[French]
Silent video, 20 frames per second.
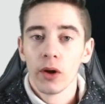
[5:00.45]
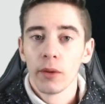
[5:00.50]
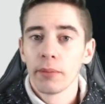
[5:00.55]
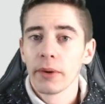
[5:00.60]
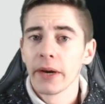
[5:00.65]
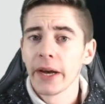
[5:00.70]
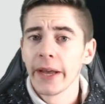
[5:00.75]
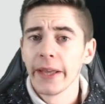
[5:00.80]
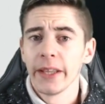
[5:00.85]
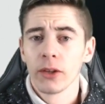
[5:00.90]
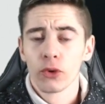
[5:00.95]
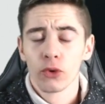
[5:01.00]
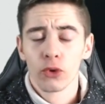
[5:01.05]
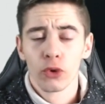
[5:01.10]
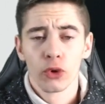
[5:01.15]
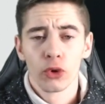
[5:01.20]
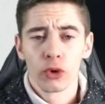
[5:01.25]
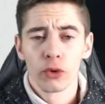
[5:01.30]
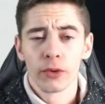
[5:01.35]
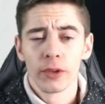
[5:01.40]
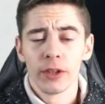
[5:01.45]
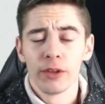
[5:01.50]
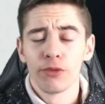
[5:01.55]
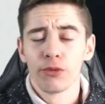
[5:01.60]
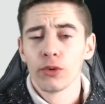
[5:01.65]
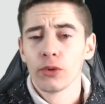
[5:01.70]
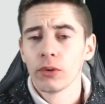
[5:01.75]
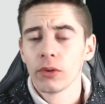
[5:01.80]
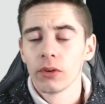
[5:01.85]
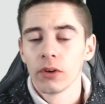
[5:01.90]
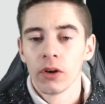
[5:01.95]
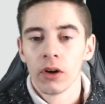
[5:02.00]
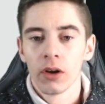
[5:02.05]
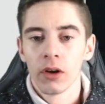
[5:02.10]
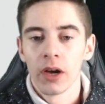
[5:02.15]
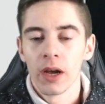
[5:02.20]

pareil que quand il faut euh,